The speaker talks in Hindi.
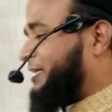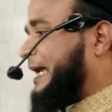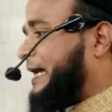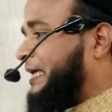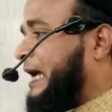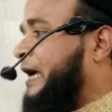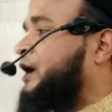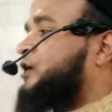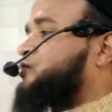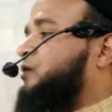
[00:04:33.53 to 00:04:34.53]
दिया गया
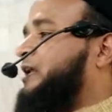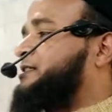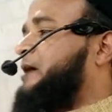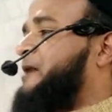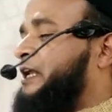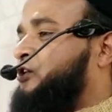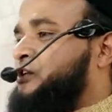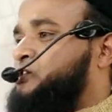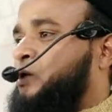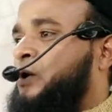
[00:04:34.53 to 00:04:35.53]
है सुन लीजिए मेरे
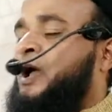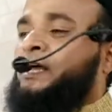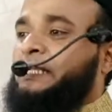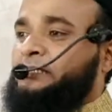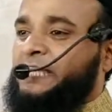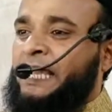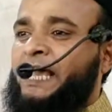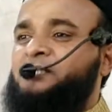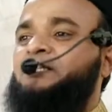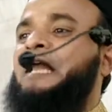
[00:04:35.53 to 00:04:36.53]
दोस्तों न
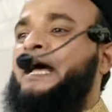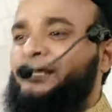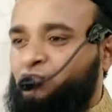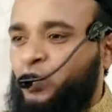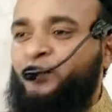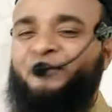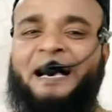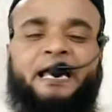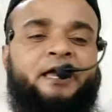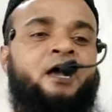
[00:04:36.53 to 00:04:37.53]
जहेज़ ना ही तोहफा
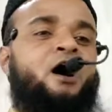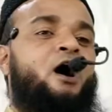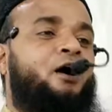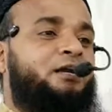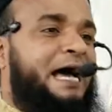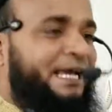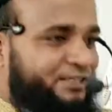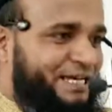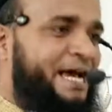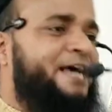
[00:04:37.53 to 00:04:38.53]
है और ना ही
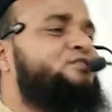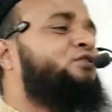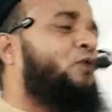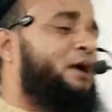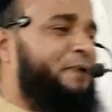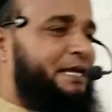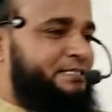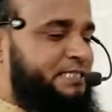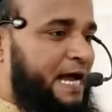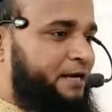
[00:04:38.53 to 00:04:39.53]
जहेज़ कोई भी
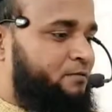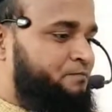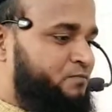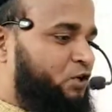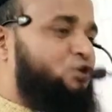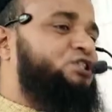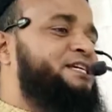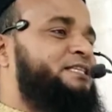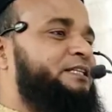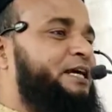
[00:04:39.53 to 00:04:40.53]
इंसान
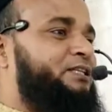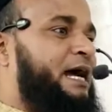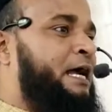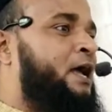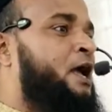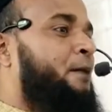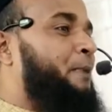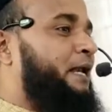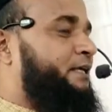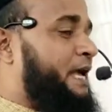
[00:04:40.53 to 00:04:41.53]
खुशी से देता है
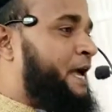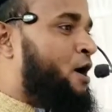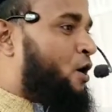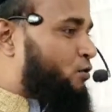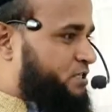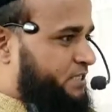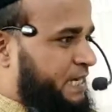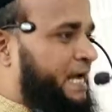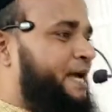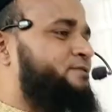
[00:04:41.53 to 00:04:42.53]
बल्कि उस
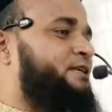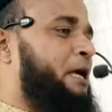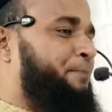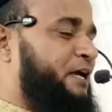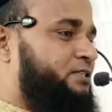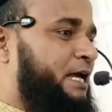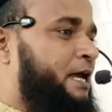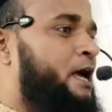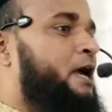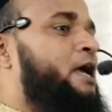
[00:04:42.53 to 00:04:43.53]
जहेज़ के पीछे
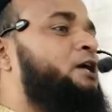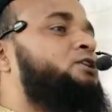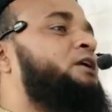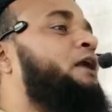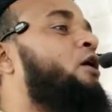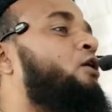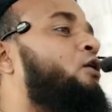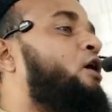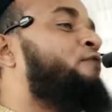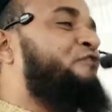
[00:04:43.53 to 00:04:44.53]
एक डर और
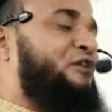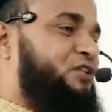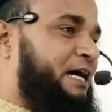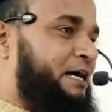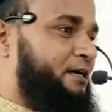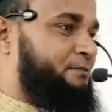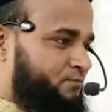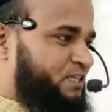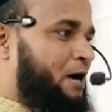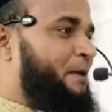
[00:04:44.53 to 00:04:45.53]
खौफ होता है
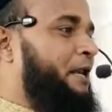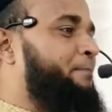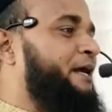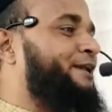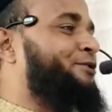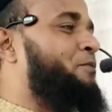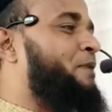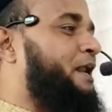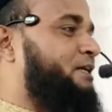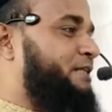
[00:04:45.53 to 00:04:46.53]
कि हमारे बेटे को
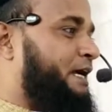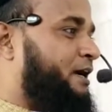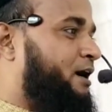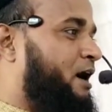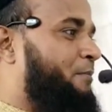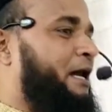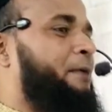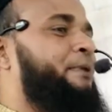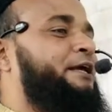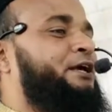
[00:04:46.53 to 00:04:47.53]
मारा जाएगा
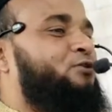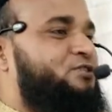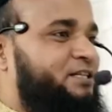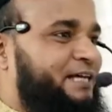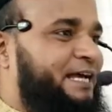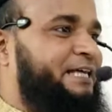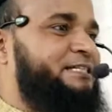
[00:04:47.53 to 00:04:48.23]
हमारे बेटे को सताया